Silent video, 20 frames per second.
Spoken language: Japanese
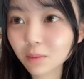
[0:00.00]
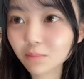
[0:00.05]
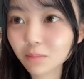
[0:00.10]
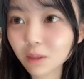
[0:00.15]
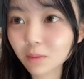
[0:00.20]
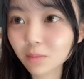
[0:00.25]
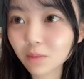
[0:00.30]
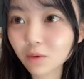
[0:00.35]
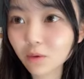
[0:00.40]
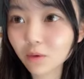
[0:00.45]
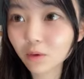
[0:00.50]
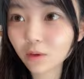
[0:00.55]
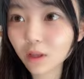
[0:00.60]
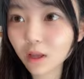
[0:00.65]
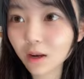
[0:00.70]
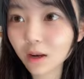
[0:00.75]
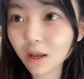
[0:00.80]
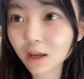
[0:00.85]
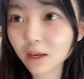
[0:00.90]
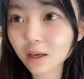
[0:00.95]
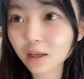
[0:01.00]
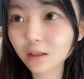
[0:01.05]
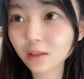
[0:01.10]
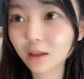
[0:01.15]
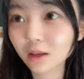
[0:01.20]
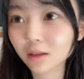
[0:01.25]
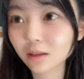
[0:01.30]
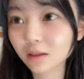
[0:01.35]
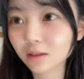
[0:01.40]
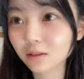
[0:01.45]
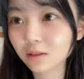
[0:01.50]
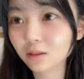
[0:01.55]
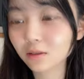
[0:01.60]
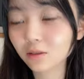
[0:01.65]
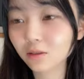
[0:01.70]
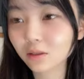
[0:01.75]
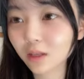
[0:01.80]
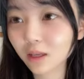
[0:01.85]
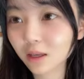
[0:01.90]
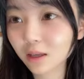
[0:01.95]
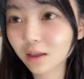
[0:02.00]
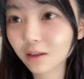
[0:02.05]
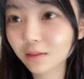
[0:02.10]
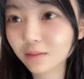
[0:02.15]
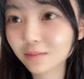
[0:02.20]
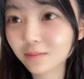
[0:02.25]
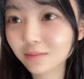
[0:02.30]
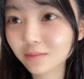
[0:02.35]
微妙なラインなんですよね。